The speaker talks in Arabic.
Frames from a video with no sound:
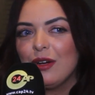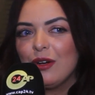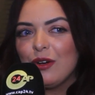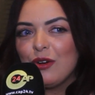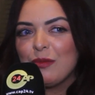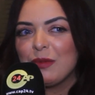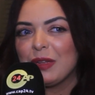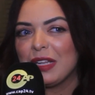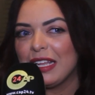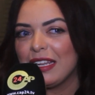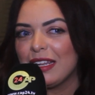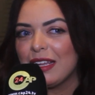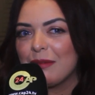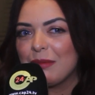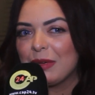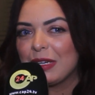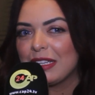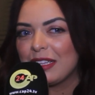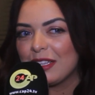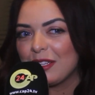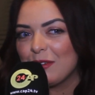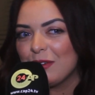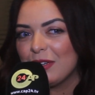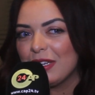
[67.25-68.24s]
ومن هنا
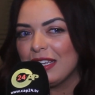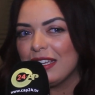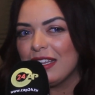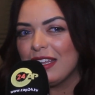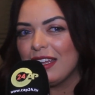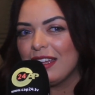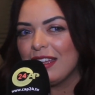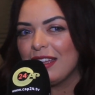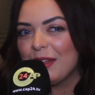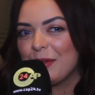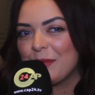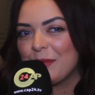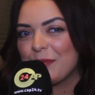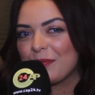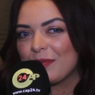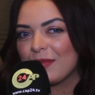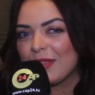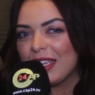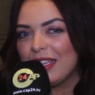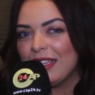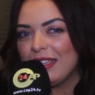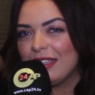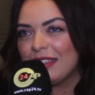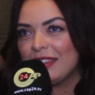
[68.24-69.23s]
بغيت نقول
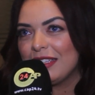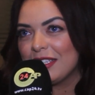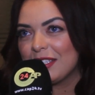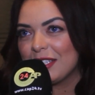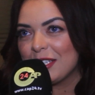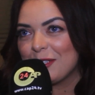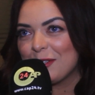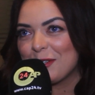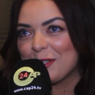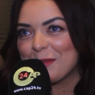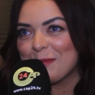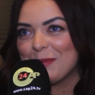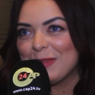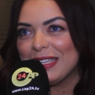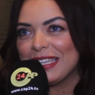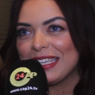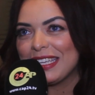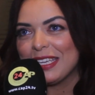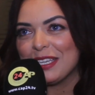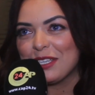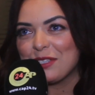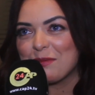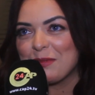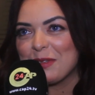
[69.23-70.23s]
لديزيدروس باللي
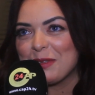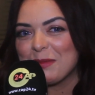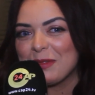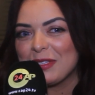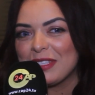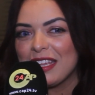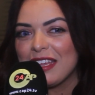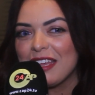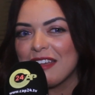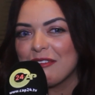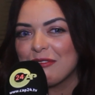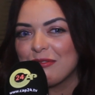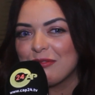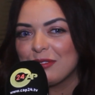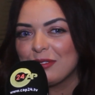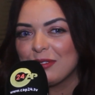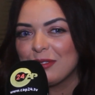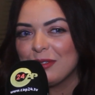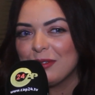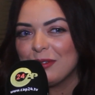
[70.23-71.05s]
كيعجبني بزاف